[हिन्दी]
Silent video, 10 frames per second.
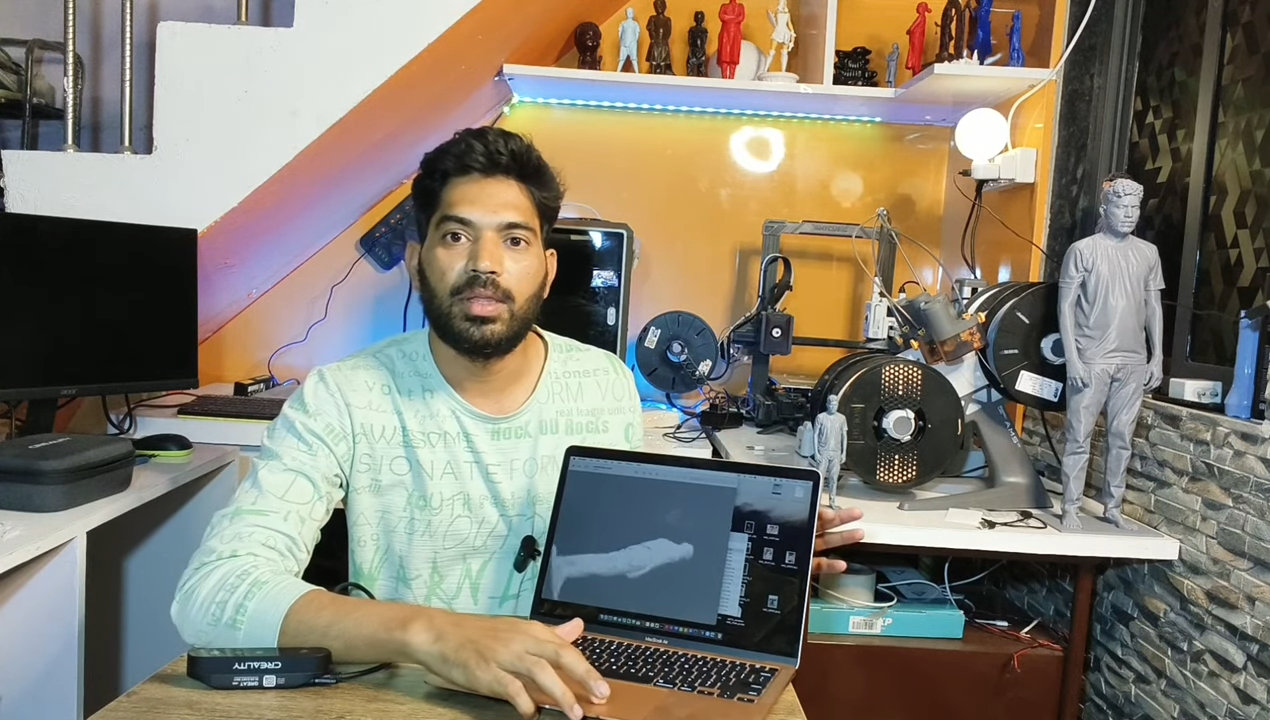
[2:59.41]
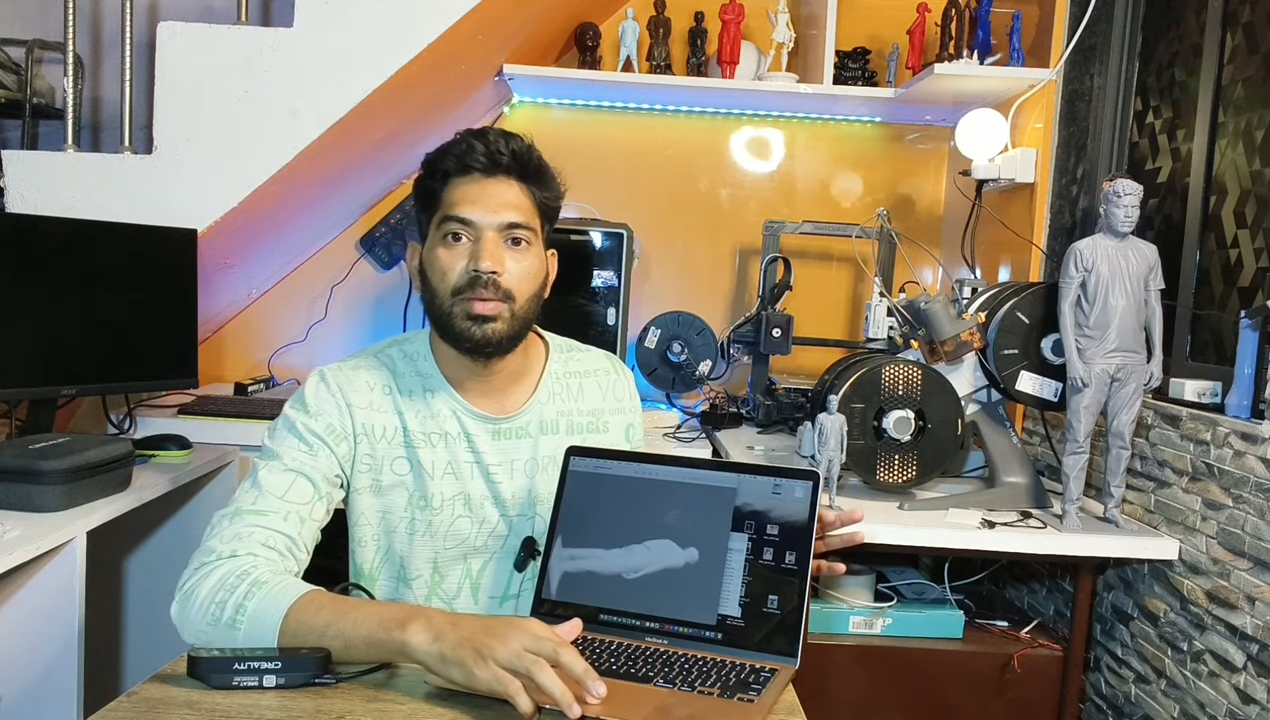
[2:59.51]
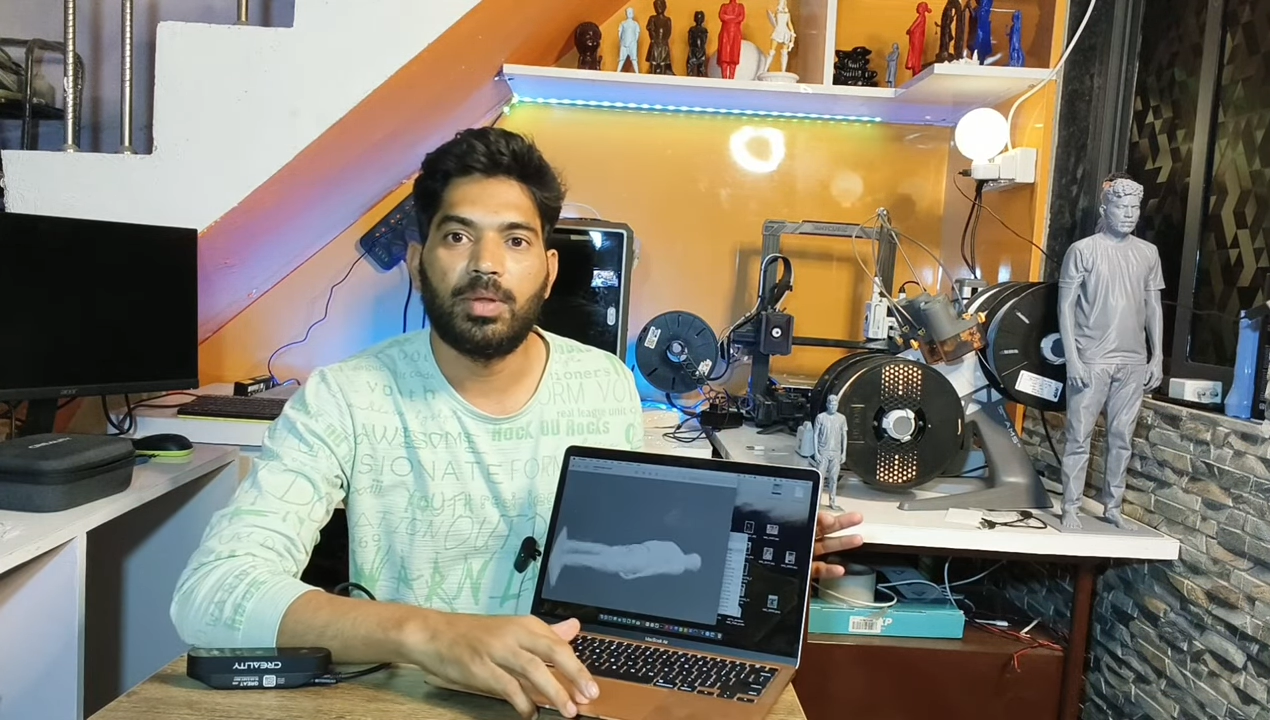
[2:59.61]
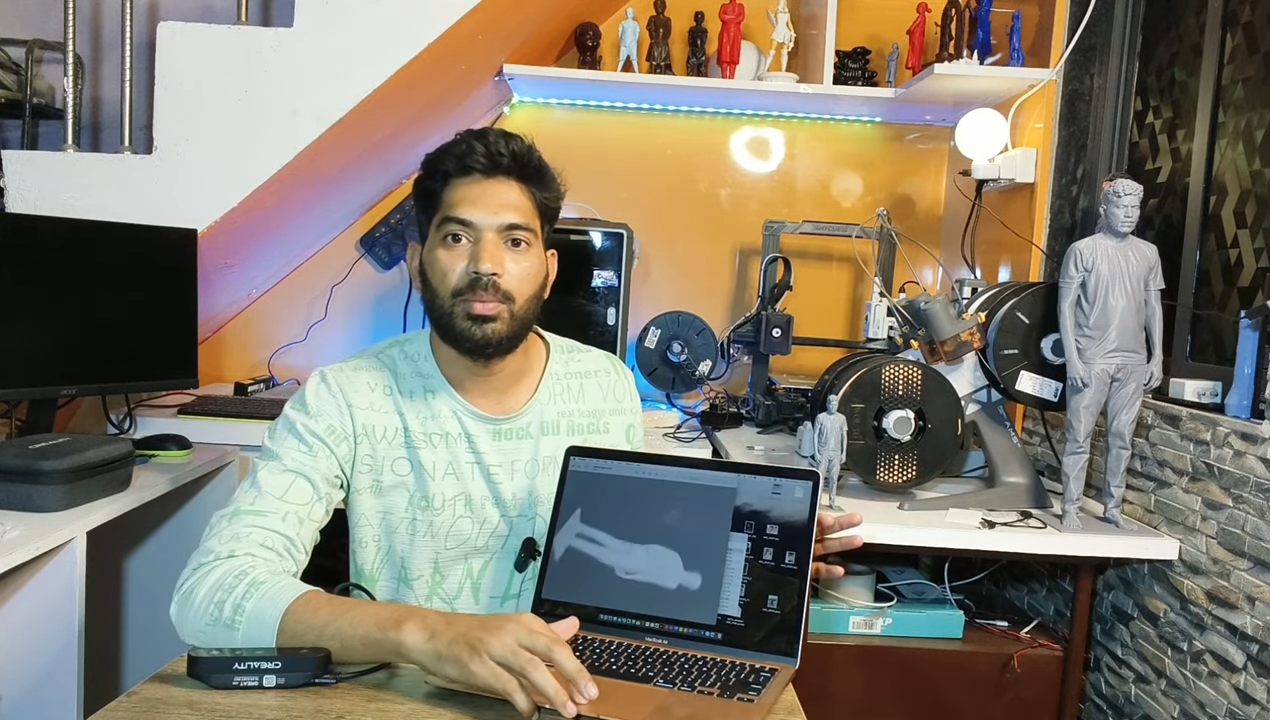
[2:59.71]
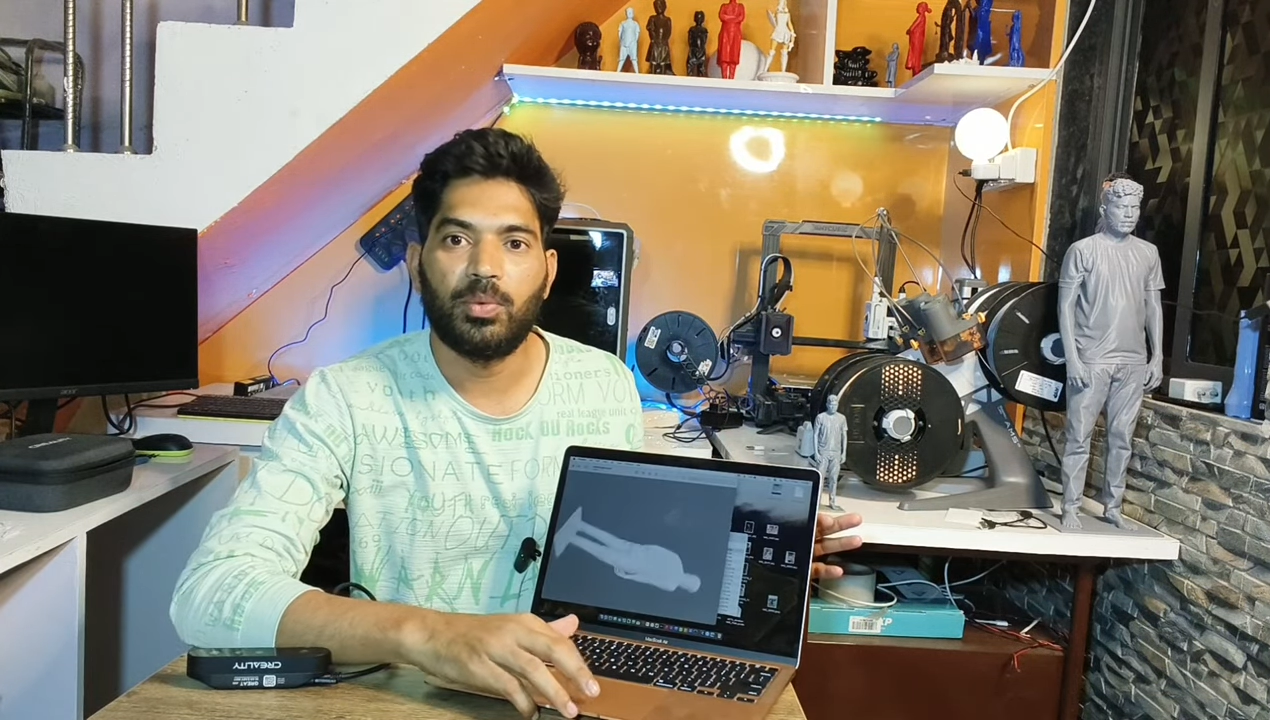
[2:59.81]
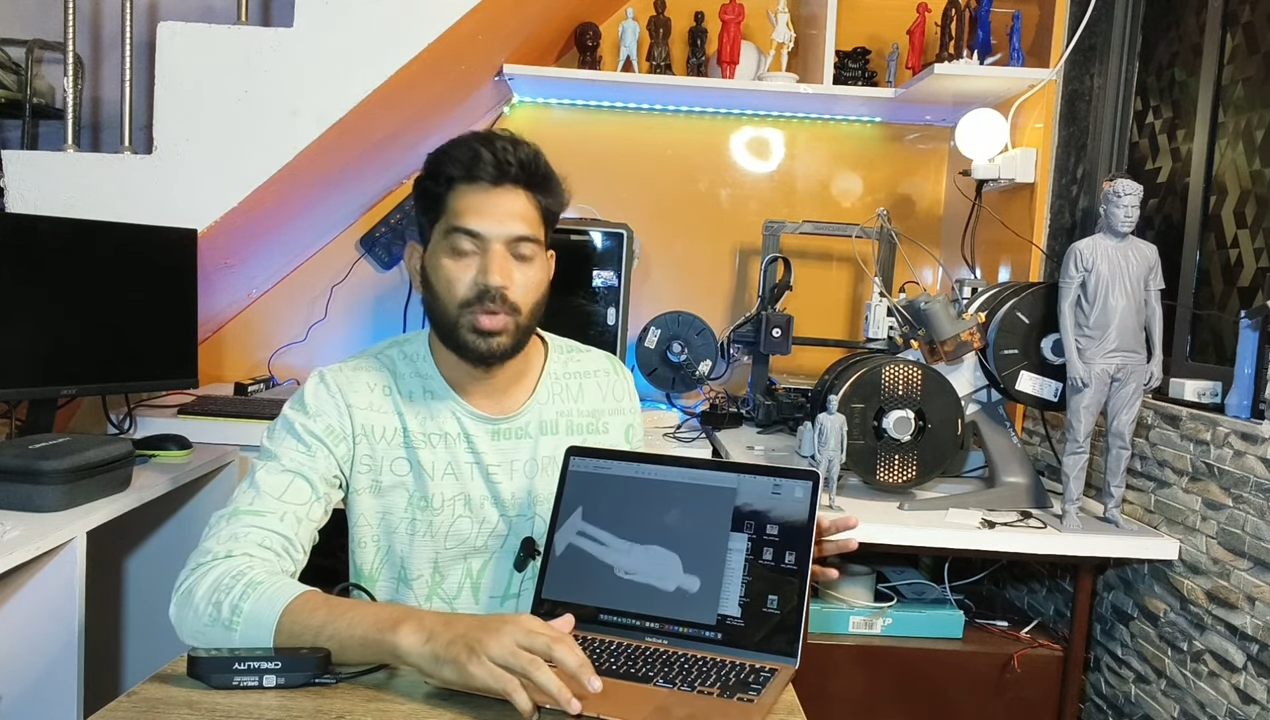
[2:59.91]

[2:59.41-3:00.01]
ये हमारा